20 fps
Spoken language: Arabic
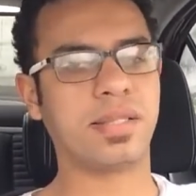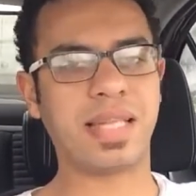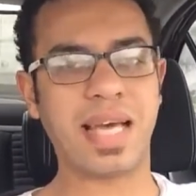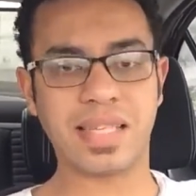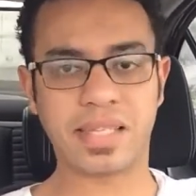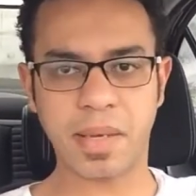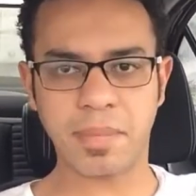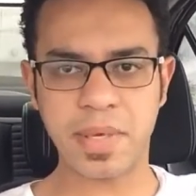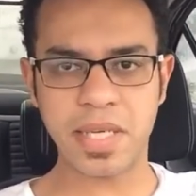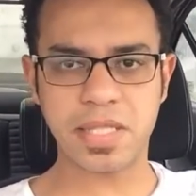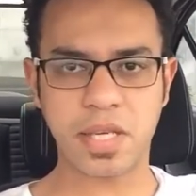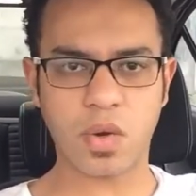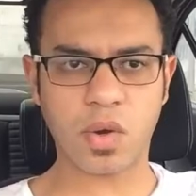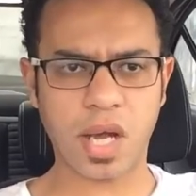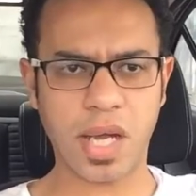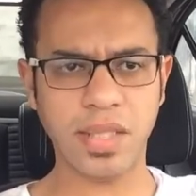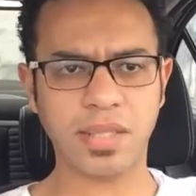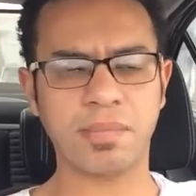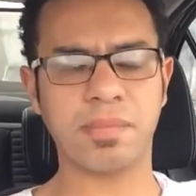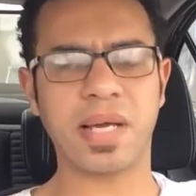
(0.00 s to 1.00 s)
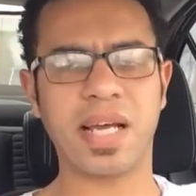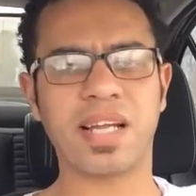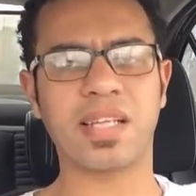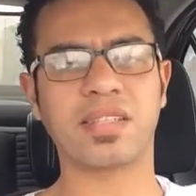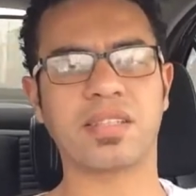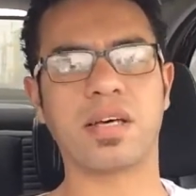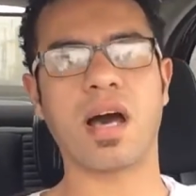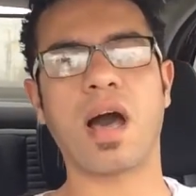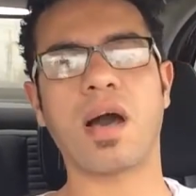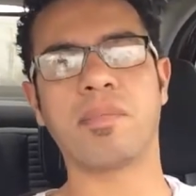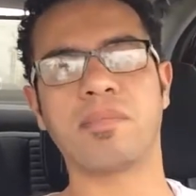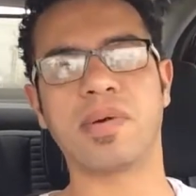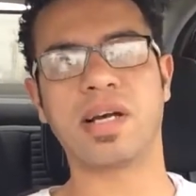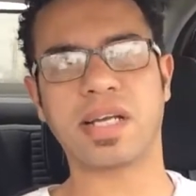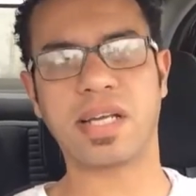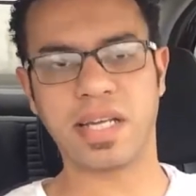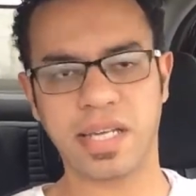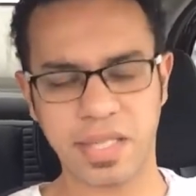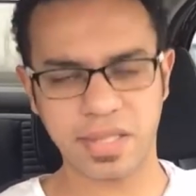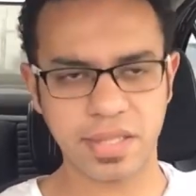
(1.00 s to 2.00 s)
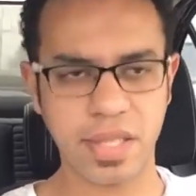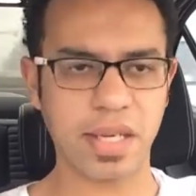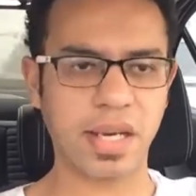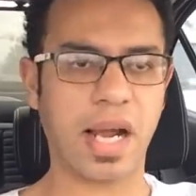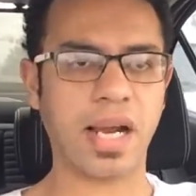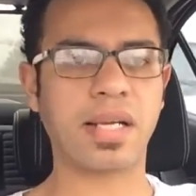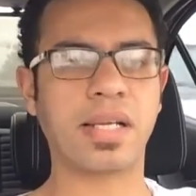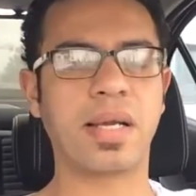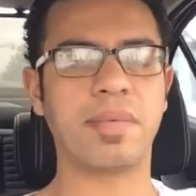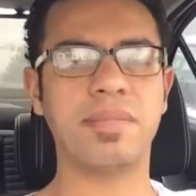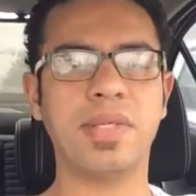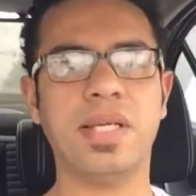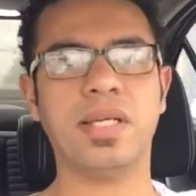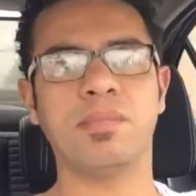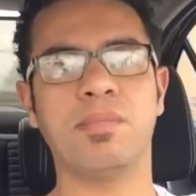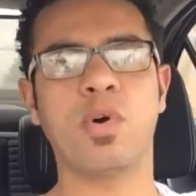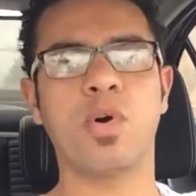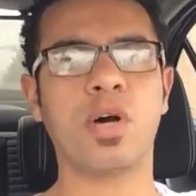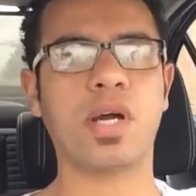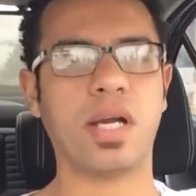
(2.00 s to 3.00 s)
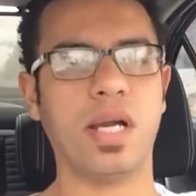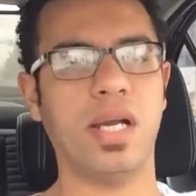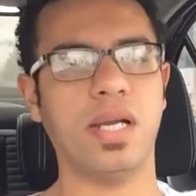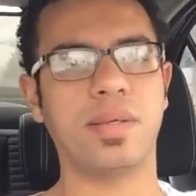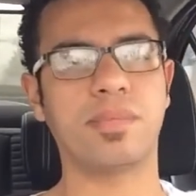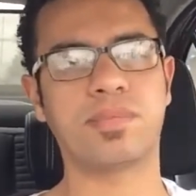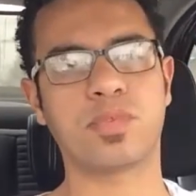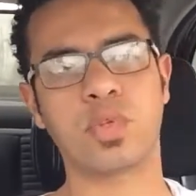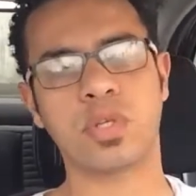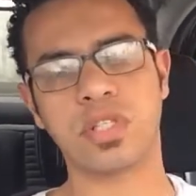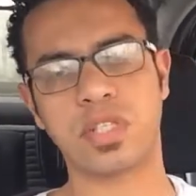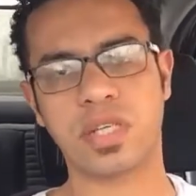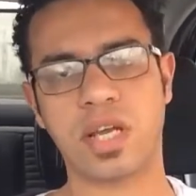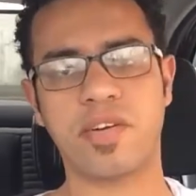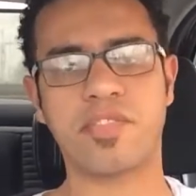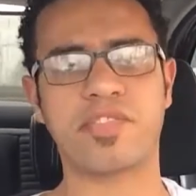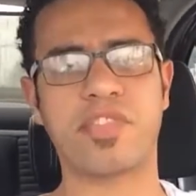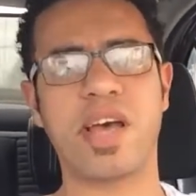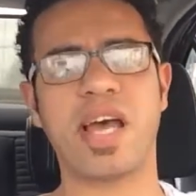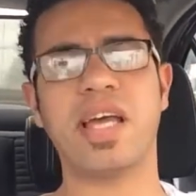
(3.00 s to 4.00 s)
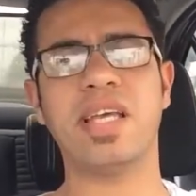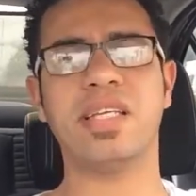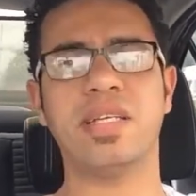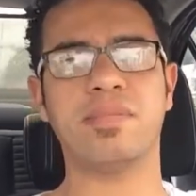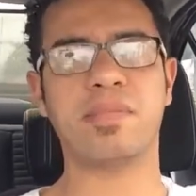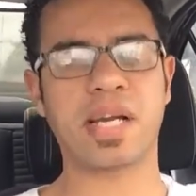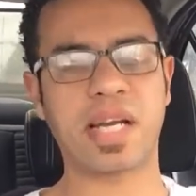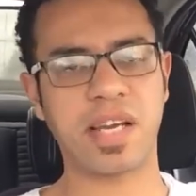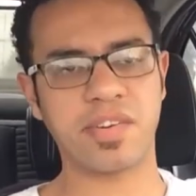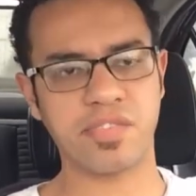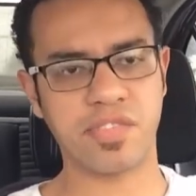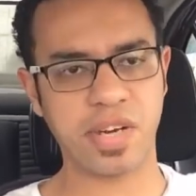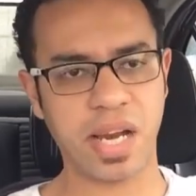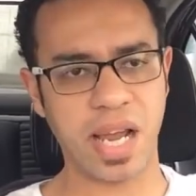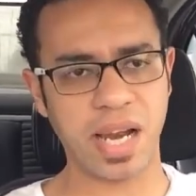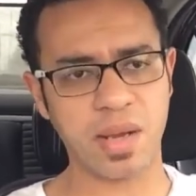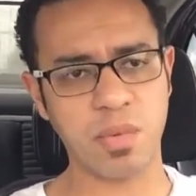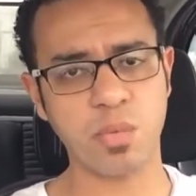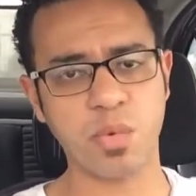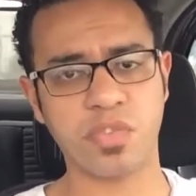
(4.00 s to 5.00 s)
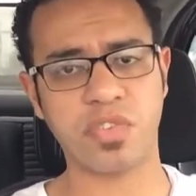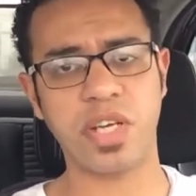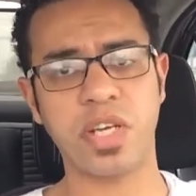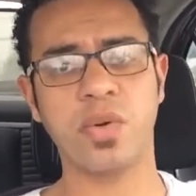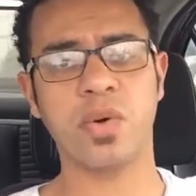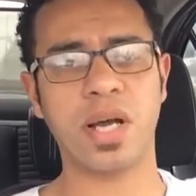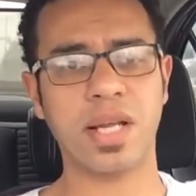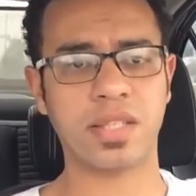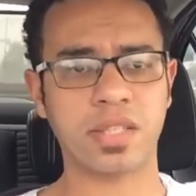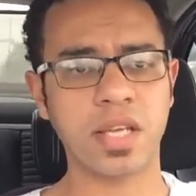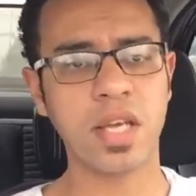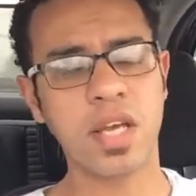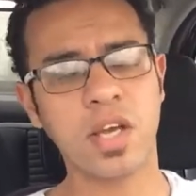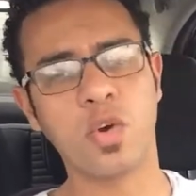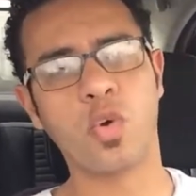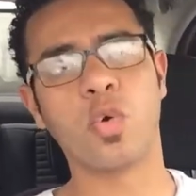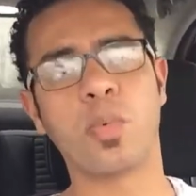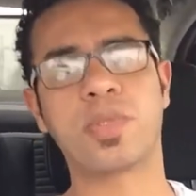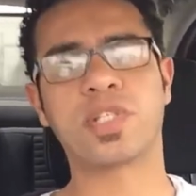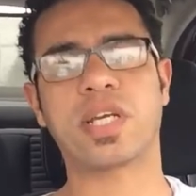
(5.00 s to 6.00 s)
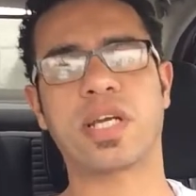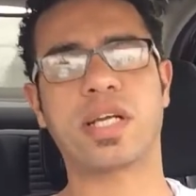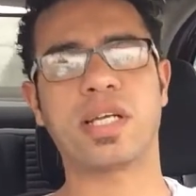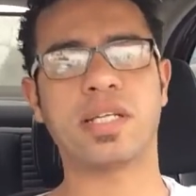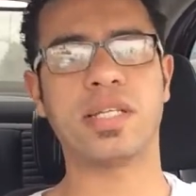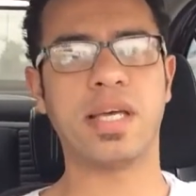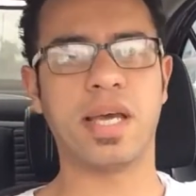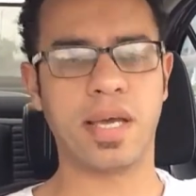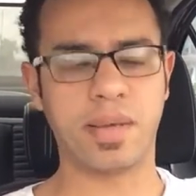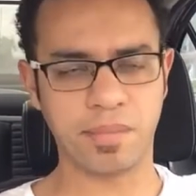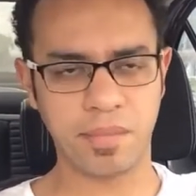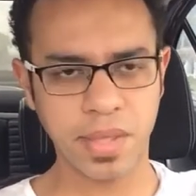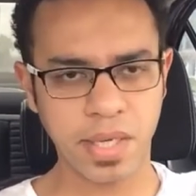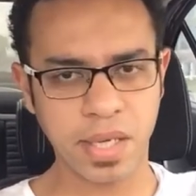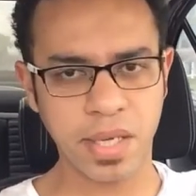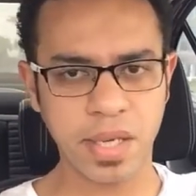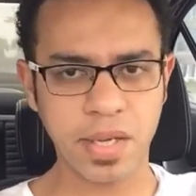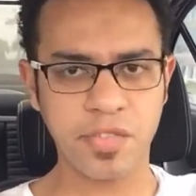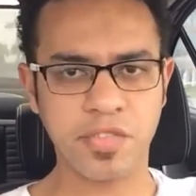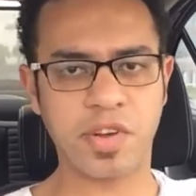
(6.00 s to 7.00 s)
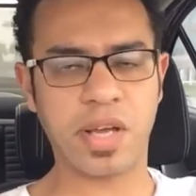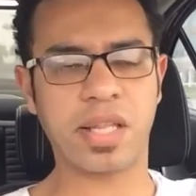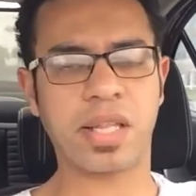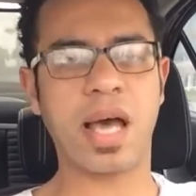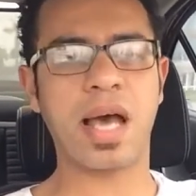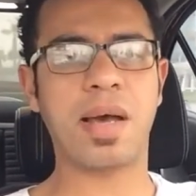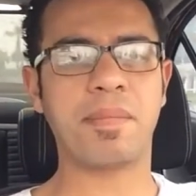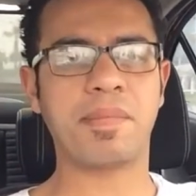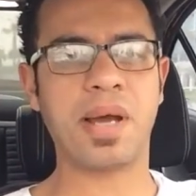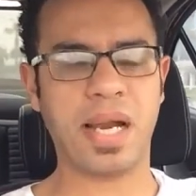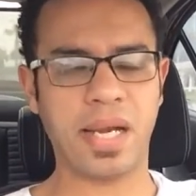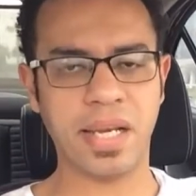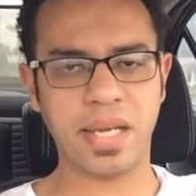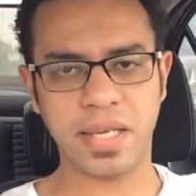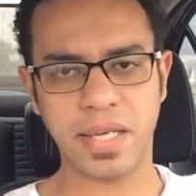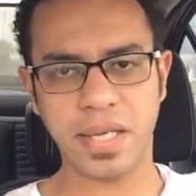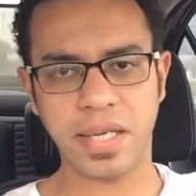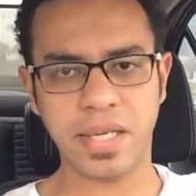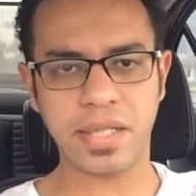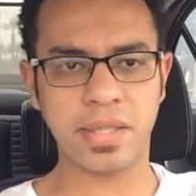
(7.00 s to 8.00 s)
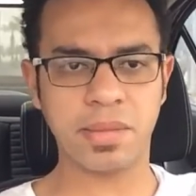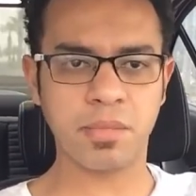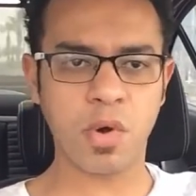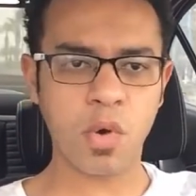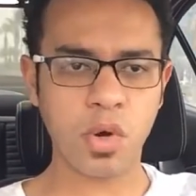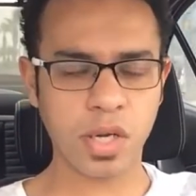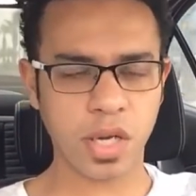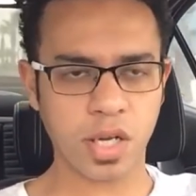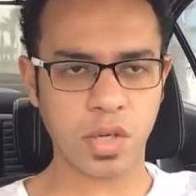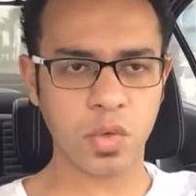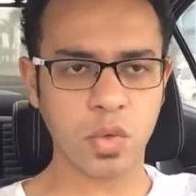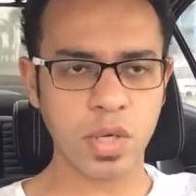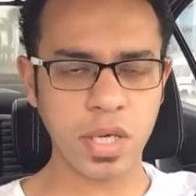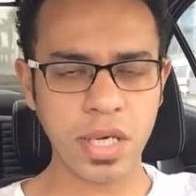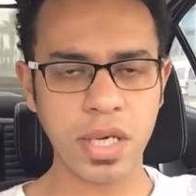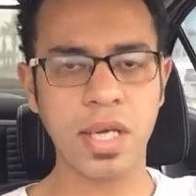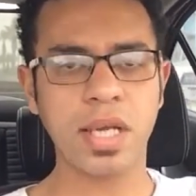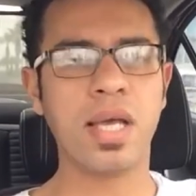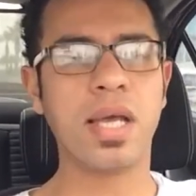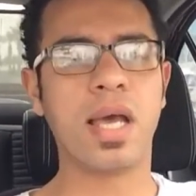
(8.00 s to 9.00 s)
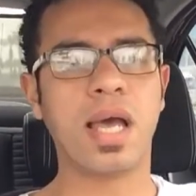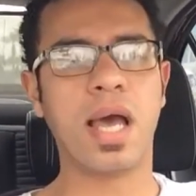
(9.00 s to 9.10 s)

داتابيز آه، او قاعده بيانات ضخمه جدا عن جميع المواقع اللي بتنشا في اي مكان في العالم وفي اي وقت وبشكل دائم فده معناه ايه ان موقع جوجل